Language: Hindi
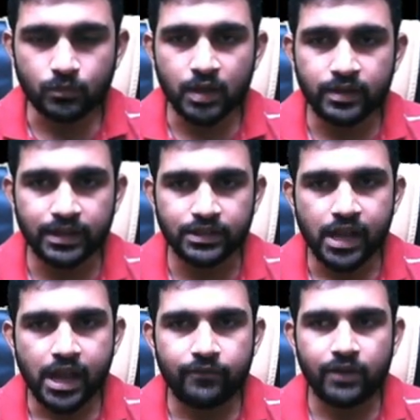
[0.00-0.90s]
रेंज
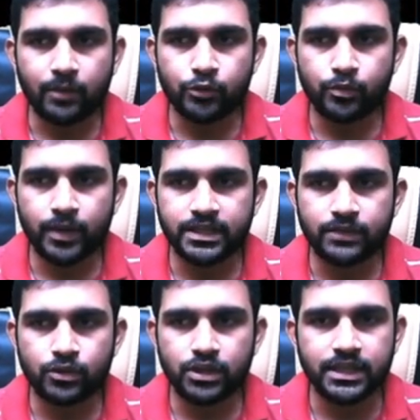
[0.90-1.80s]
फिलहाल में जो प्राइस है वो
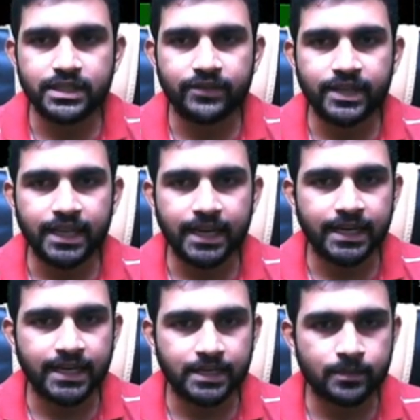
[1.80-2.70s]
378
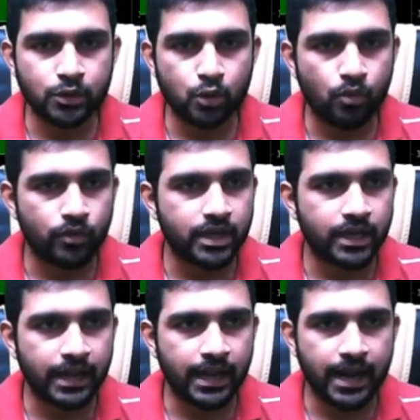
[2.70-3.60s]
के आसपास होवर कर
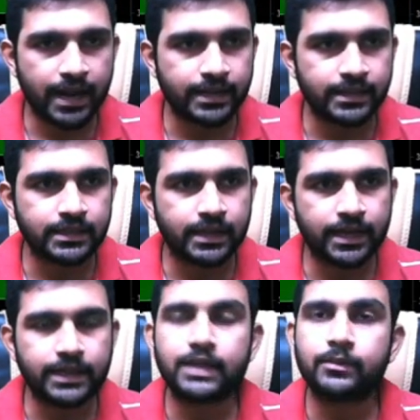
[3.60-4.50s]
रहा है एंड
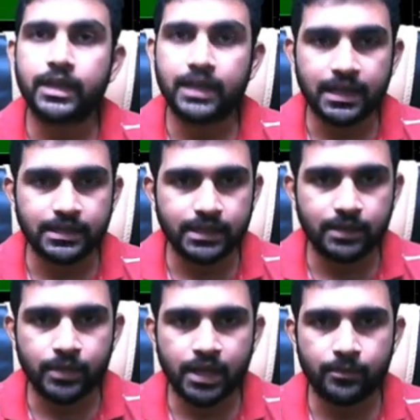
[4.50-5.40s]
करेंटली हमें लास्ट टाइम
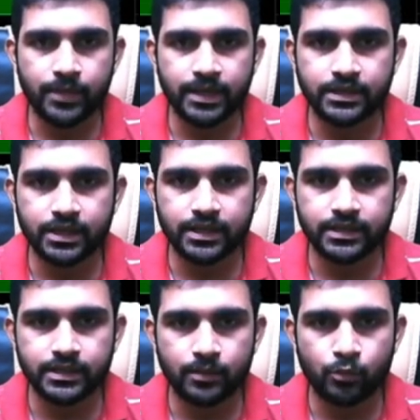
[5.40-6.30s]
भी यहाँ पे एक अच्छा खासा
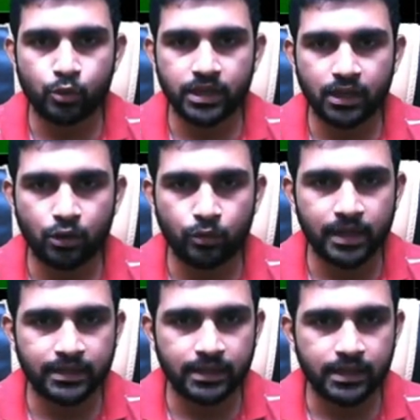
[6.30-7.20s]
सपोर्ट देखने को मिला
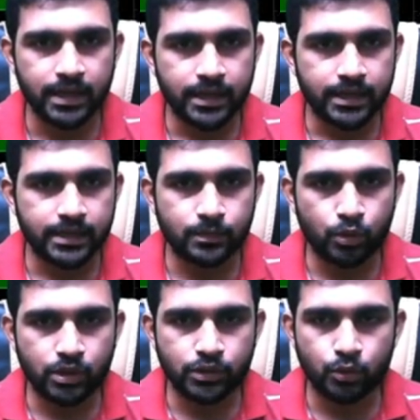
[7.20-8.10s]
था इस पूरे
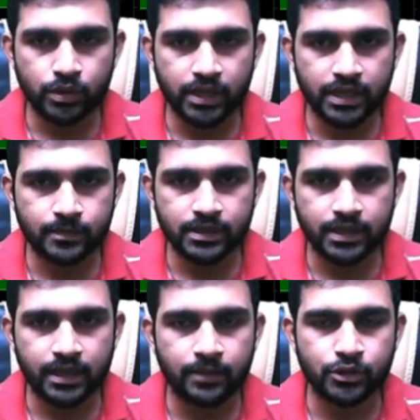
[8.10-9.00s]
जोन के आसपास अगर
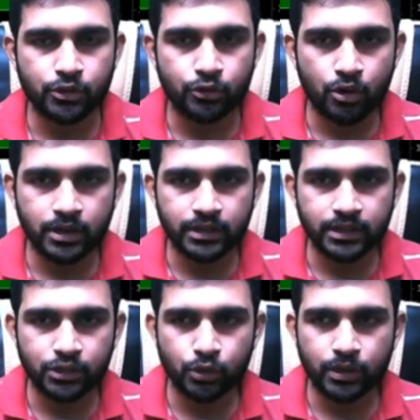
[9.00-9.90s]
आप इसको ड्रॉ करते हैं
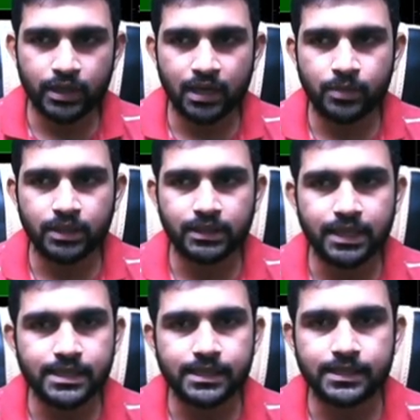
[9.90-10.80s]
जो कि लगभग
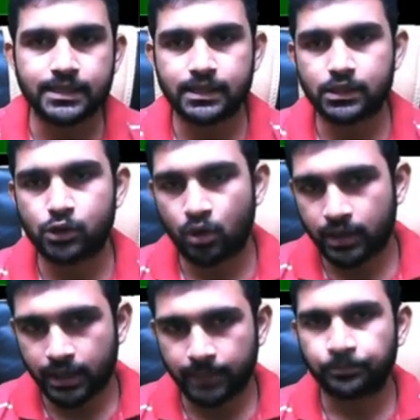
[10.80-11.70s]
366 डॉलर का
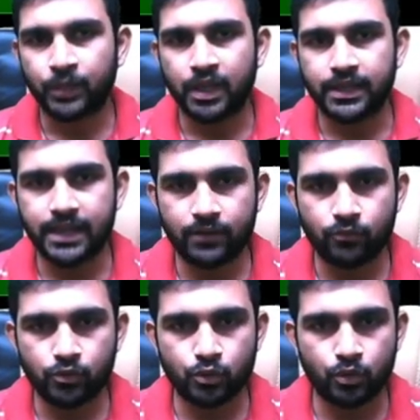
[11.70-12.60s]
है ये एक वो
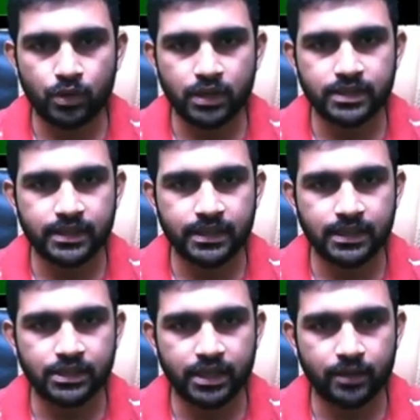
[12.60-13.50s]
जोन होगा जिसके
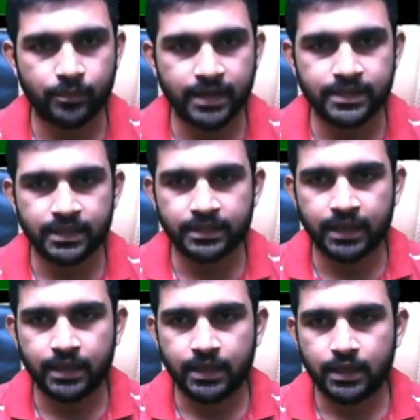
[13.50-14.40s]
नीचे अगर प्राइस जाता है